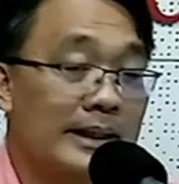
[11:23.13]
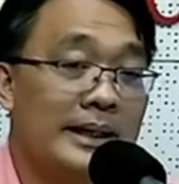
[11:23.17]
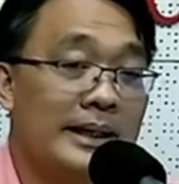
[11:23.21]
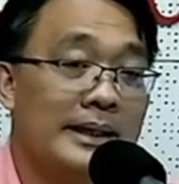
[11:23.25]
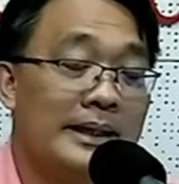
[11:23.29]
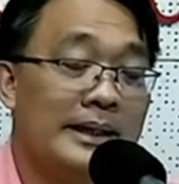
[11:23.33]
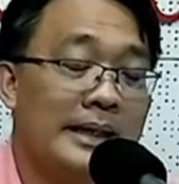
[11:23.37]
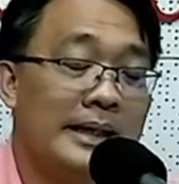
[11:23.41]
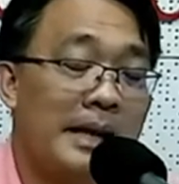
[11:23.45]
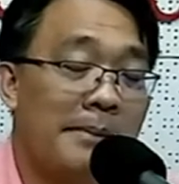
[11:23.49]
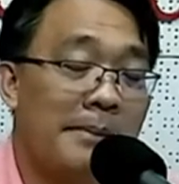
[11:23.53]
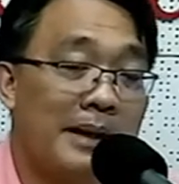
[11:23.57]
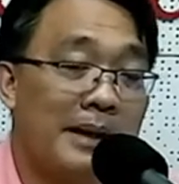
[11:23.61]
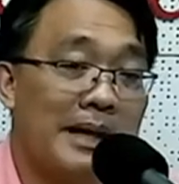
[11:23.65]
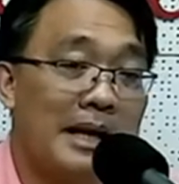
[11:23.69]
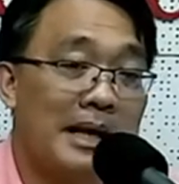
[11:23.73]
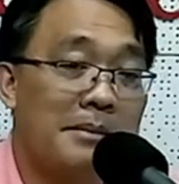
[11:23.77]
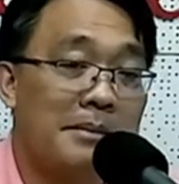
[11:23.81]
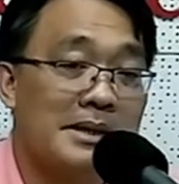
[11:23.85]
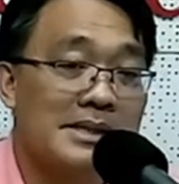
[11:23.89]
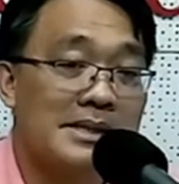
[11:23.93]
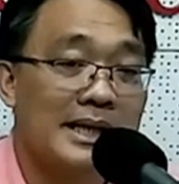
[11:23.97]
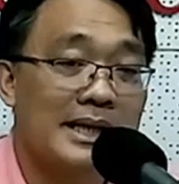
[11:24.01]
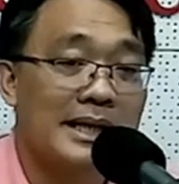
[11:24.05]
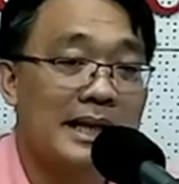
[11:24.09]
Hindi e na
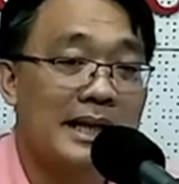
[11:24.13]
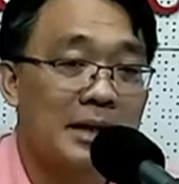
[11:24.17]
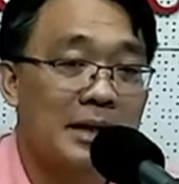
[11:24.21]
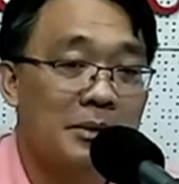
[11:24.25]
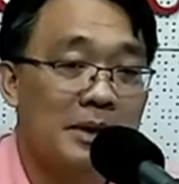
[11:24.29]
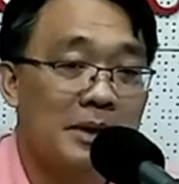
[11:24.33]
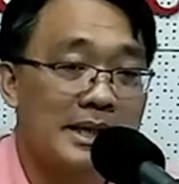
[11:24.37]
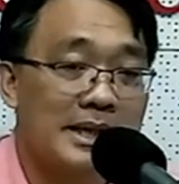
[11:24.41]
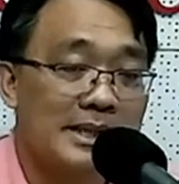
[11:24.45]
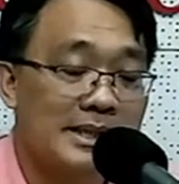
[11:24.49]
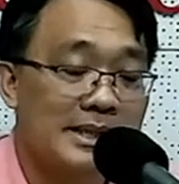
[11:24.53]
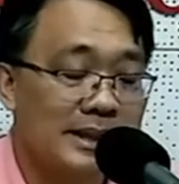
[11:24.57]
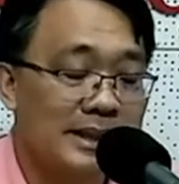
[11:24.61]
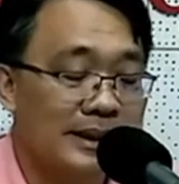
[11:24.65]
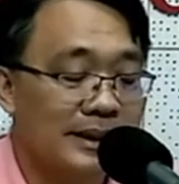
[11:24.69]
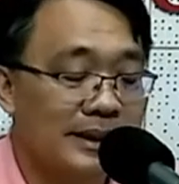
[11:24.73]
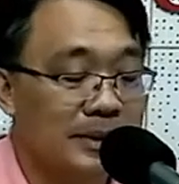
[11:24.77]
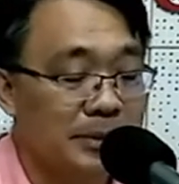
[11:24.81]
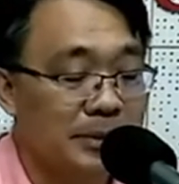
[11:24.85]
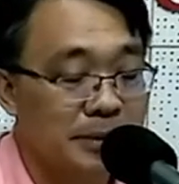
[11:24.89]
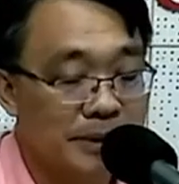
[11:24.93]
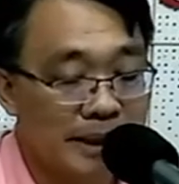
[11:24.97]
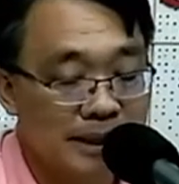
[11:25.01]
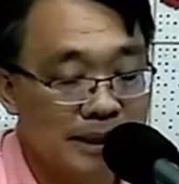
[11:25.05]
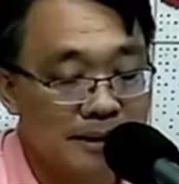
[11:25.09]
palabas nga lawas kat
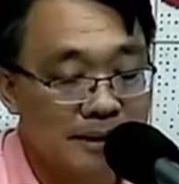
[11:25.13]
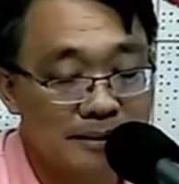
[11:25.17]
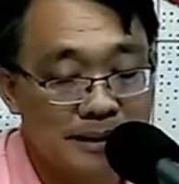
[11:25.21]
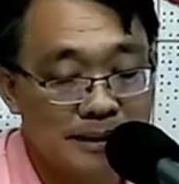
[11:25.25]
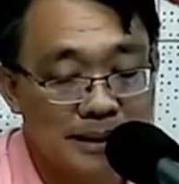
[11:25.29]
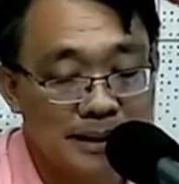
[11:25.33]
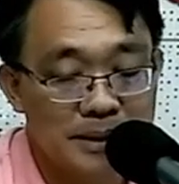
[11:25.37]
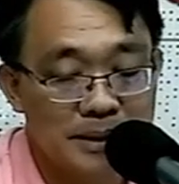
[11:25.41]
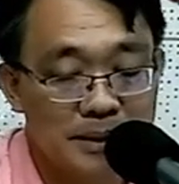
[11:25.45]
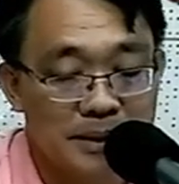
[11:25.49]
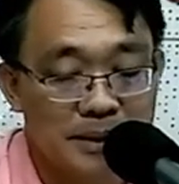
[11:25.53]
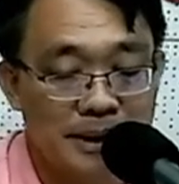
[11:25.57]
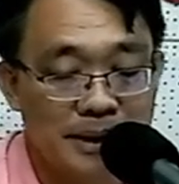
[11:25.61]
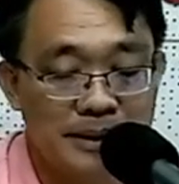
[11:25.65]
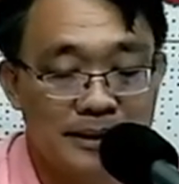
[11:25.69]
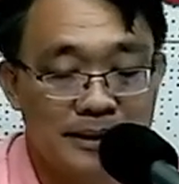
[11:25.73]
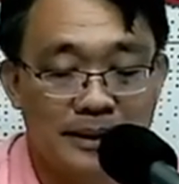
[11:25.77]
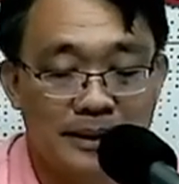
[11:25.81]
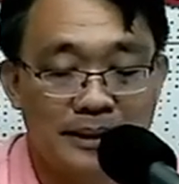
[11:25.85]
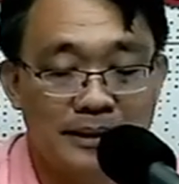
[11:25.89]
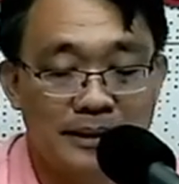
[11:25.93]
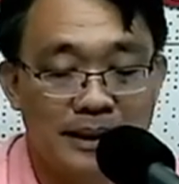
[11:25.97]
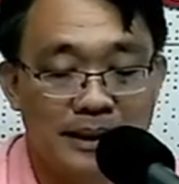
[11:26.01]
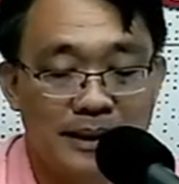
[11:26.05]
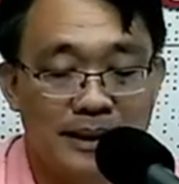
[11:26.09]
nirugyan tayo
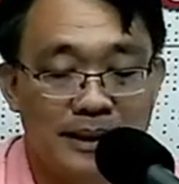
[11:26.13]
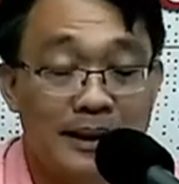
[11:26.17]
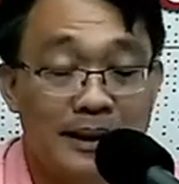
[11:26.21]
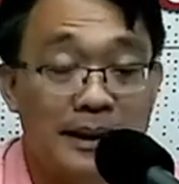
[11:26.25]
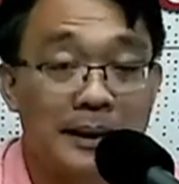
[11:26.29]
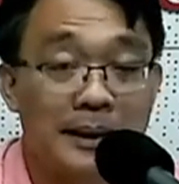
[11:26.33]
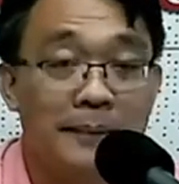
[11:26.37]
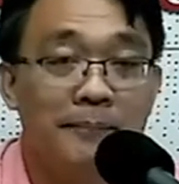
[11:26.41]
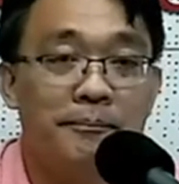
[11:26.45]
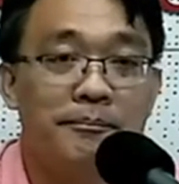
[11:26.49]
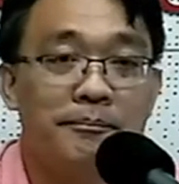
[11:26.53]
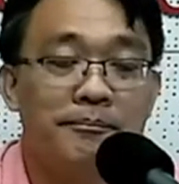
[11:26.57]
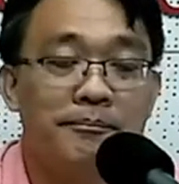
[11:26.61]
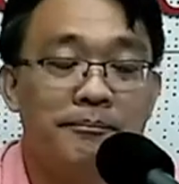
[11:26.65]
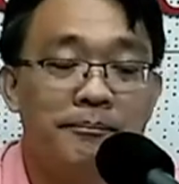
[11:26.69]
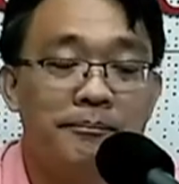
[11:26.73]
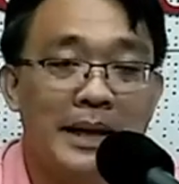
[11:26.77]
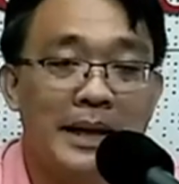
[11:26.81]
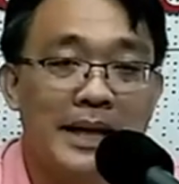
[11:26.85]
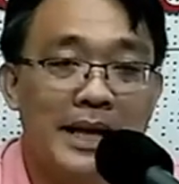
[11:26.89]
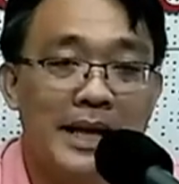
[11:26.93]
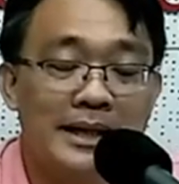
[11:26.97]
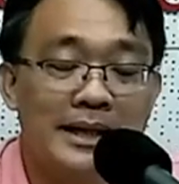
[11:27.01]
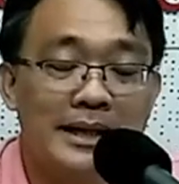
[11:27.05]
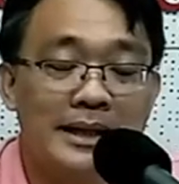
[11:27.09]
iti uh,
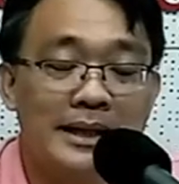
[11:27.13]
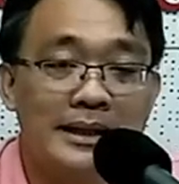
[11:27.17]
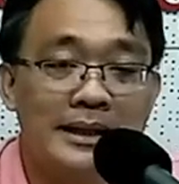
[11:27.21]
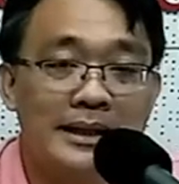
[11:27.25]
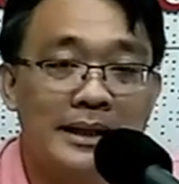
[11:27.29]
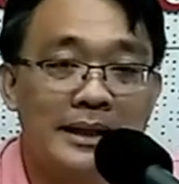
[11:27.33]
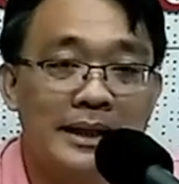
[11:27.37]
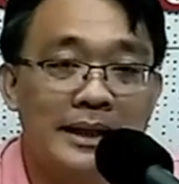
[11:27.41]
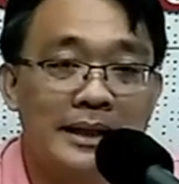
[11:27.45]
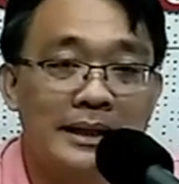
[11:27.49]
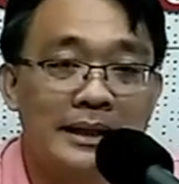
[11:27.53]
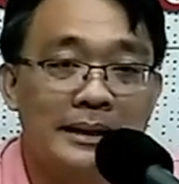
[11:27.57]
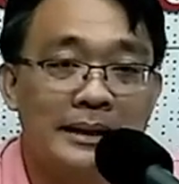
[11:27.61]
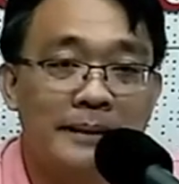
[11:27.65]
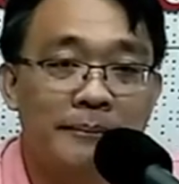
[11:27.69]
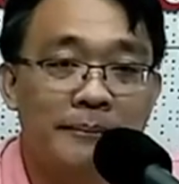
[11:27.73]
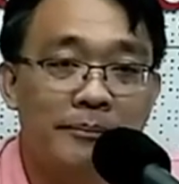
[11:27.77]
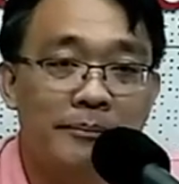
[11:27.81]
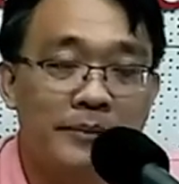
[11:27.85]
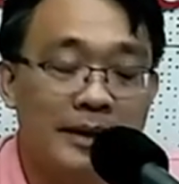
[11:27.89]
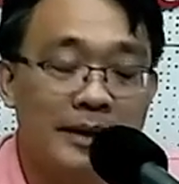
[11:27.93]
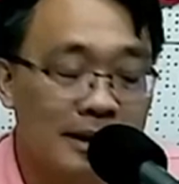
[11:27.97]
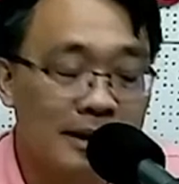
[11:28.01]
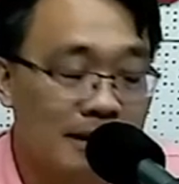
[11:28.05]
panangi uh,